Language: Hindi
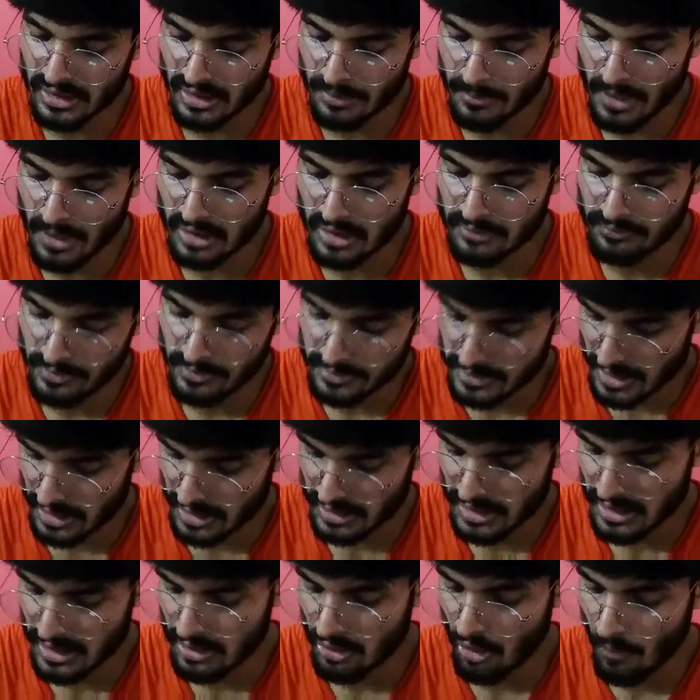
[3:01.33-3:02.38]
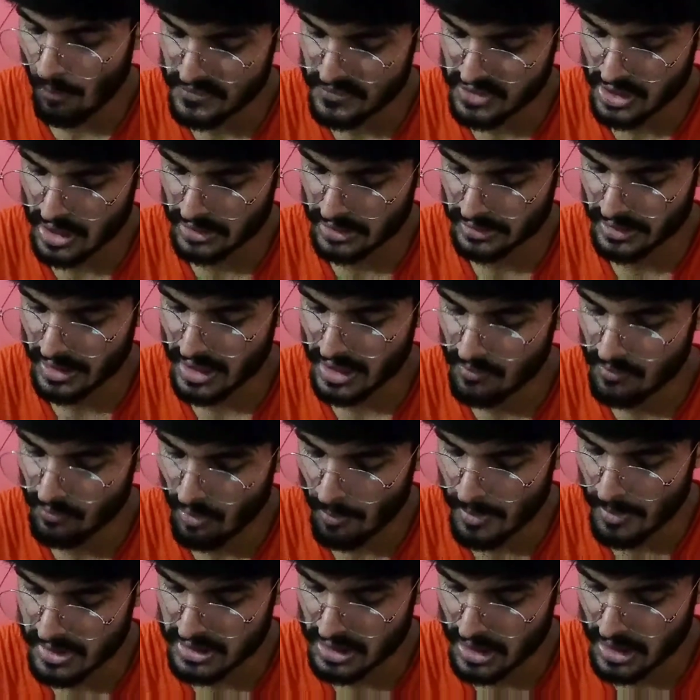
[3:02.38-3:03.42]
के बाद फिर से अगला ऑप्शन आता है
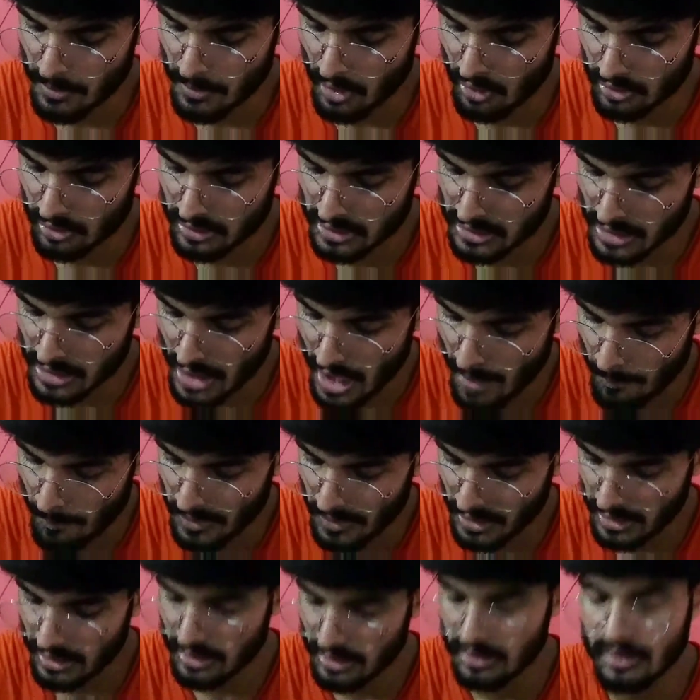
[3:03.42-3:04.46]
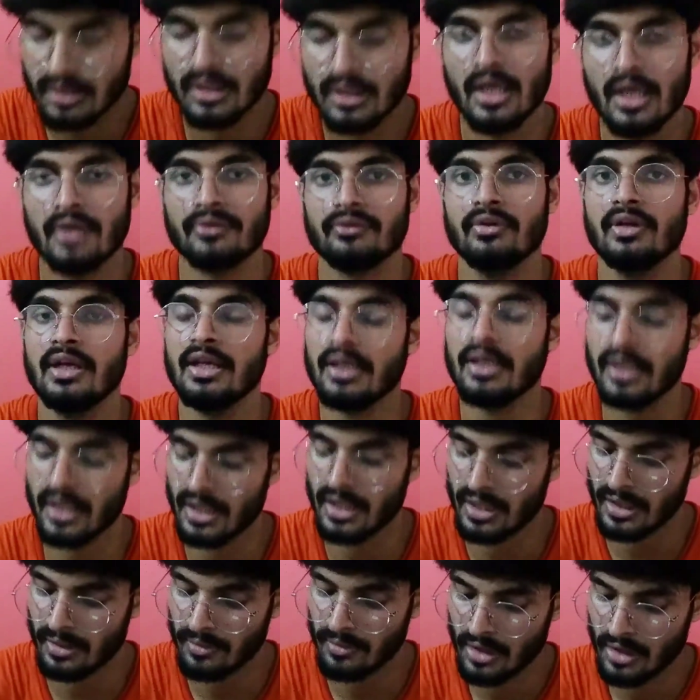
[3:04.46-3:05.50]
इन्फॉर्मेशन अबाउट द एप्लीकेंट इन
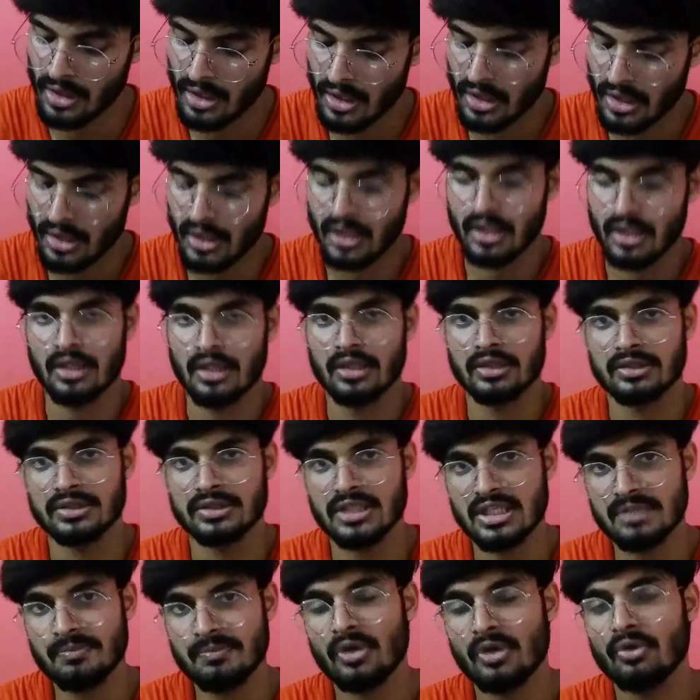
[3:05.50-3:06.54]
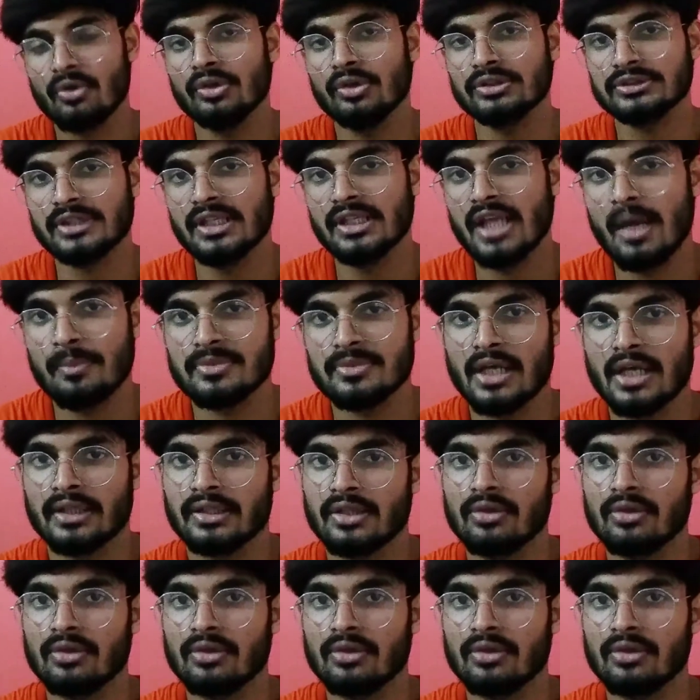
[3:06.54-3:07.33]
कैडा जिस भी कोर्स के लिए आप जाते